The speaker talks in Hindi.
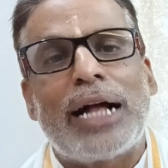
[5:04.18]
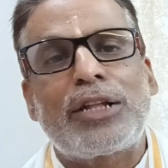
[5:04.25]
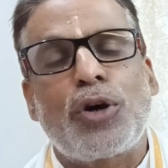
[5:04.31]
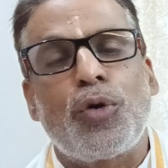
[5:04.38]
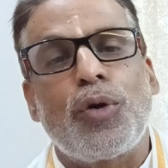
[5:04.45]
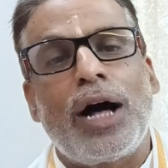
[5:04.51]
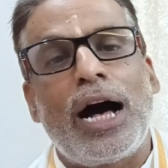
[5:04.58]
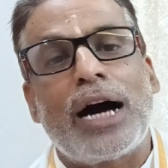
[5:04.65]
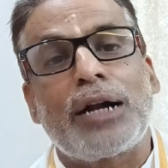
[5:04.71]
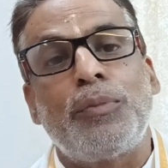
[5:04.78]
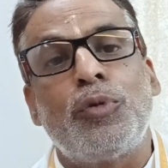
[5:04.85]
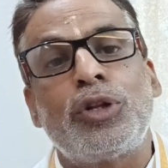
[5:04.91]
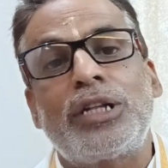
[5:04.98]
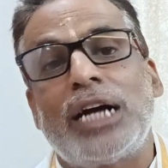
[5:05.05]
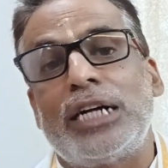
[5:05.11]
करूंगा अगर
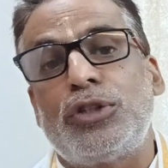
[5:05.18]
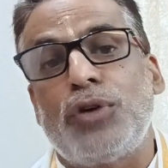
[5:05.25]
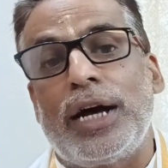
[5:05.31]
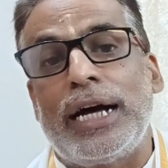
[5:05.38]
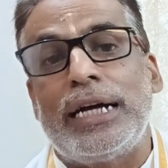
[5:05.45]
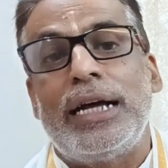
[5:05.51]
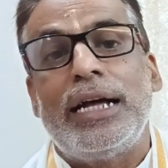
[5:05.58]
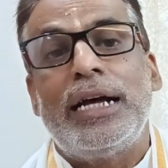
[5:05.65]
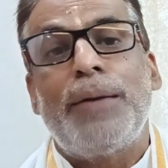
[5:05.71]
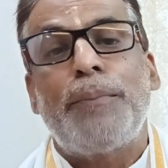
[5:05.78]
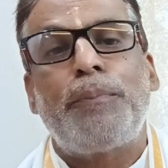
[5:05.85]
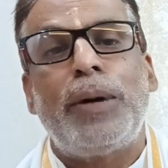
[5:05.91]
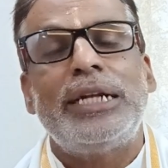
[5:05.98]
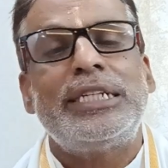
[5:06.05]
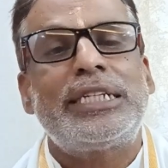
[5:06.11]
मुंथा जो है
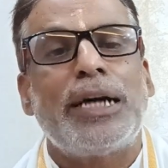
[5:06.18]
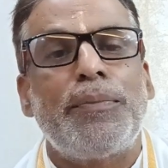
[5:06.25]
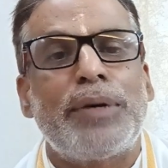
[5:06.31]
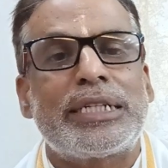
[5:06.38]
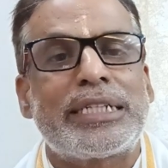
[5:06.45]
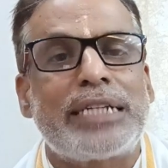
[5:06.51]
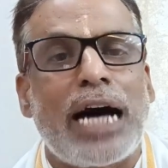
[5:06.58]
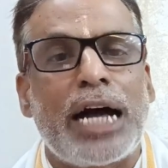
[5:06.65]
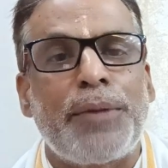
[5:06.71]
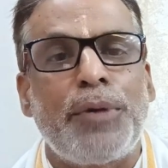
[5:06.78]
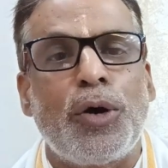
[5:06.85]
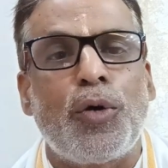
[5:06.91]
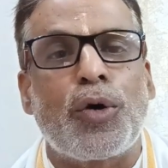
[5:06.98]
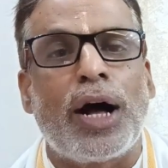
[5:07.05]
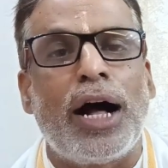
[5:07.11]
पंचम स्थान में
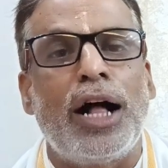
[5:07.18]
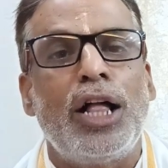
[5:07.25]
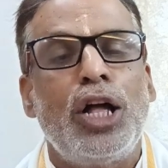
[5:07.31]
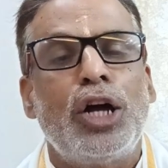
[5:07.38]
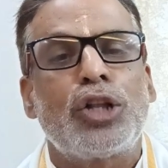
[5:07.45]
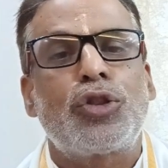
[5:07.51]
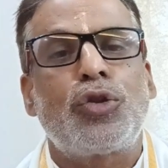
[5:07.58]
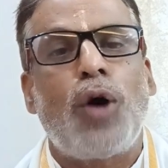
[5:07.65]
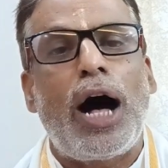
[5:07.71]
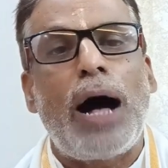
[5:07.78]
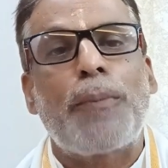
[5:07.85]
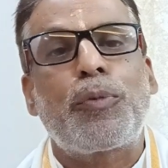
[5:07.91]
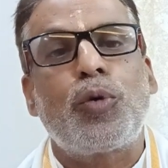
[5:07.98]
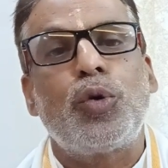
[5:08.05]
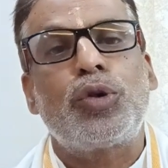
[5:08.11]
होगा तो
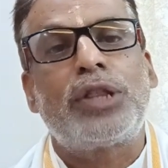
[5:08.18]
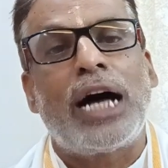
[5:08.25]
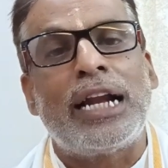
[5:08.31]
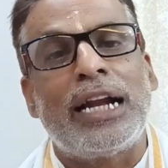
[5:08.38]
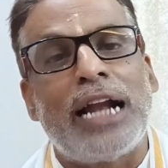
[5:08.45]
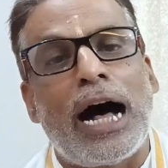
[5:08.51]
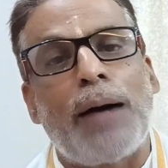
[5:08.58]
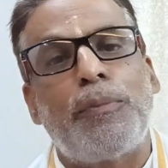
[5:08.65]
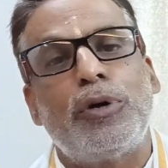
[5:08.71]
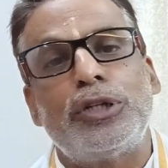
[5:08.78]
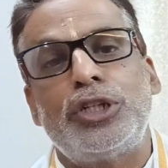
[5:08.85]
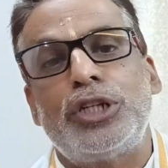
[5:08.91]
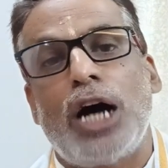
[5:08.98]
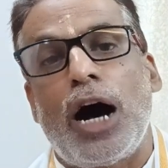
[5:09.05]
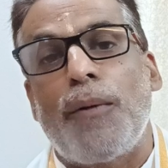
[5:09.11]
आपको धन लाभ
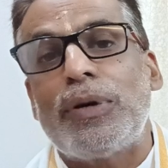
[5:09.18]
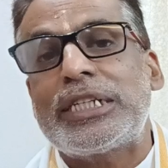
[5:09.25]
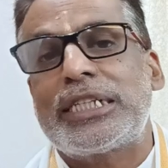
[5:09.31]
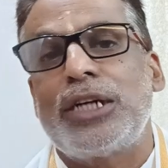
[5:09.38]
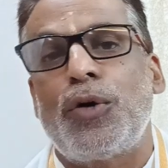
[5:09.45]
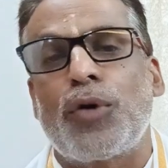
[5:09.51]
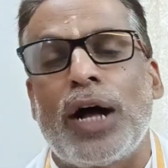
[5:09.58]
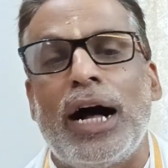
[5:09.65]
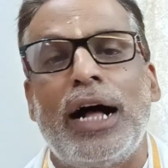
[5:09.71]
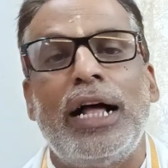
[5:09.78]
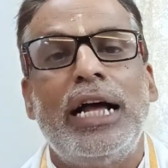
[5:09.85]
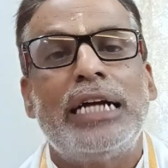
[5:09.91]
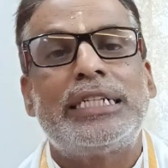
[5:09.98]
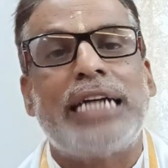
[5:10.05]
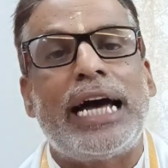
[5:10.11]
अवश्य होगा
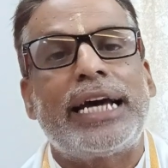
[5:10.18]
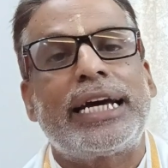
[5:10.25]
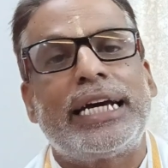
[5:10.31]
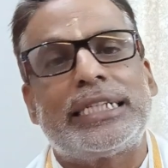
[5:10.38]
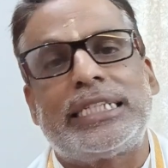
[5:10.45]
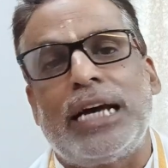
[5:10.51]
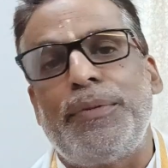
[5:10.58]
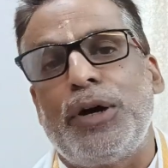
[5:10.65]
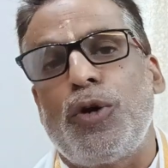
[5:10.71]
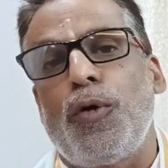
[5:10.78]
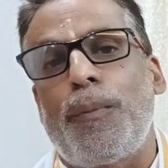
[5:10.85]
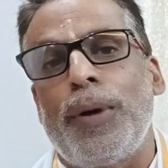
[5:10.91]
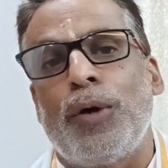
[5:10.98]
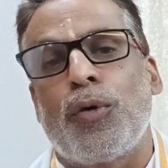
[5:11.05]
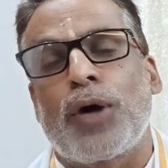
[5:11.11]
चाहे किसी भी
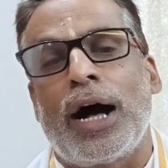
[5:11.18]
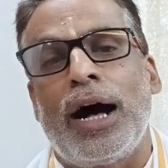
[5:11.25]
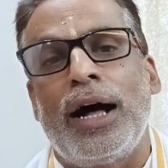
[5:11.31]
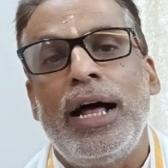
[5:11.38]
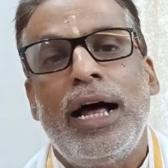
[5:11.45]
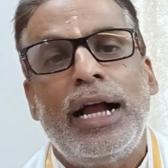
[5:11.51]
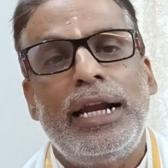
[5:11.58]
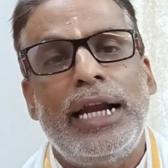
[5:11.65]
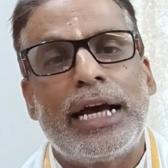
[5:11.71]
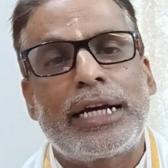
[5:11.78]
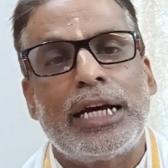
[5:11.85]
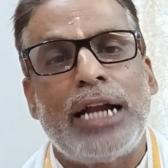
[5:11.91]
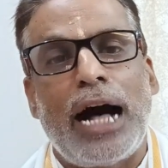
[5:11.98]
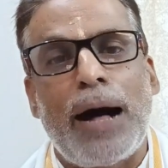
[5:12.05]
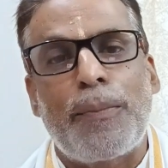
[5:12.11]
रूप में होगा
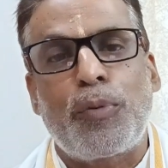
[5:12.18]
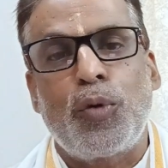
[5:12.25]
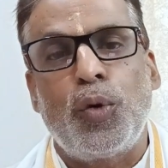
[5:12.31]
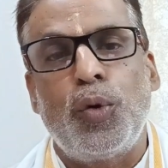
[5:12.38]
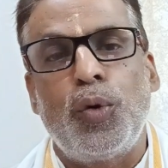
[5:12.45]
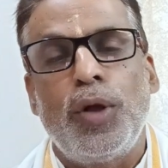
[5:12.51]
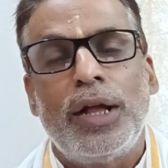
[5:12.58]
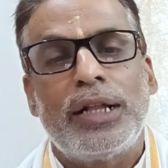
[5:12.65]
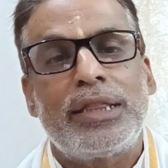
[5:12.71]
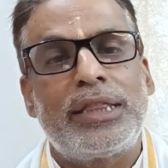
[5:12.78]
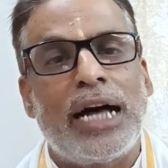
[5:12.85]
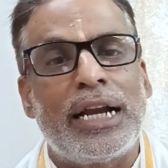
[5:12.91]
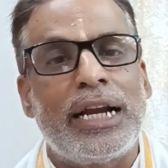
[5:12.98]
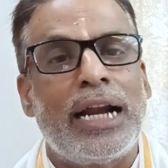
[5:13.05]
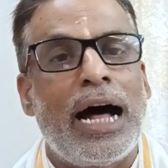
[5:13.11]
लेकिन आपको
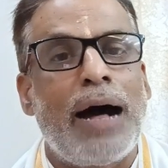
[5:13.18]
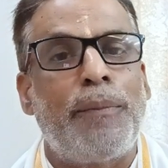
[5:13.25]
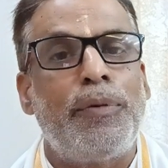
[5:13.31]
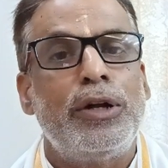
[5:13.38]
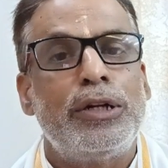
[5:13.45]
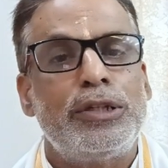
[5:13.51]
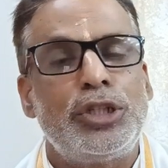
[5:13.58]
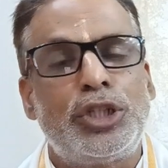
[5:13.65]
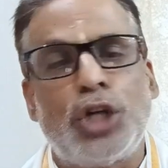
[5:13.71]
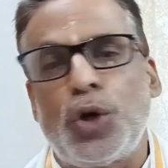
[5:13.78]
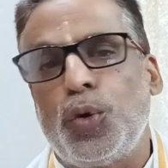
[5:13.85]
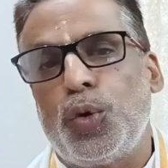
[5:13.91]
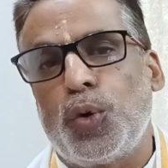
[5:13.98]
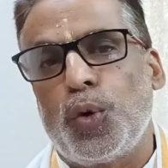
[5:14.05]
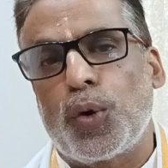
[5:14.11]
धन लाभ
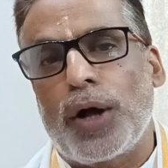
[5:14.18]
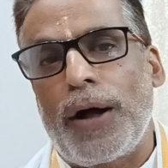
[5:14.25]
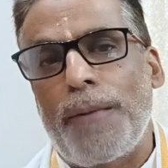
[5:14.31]
जरूर होगा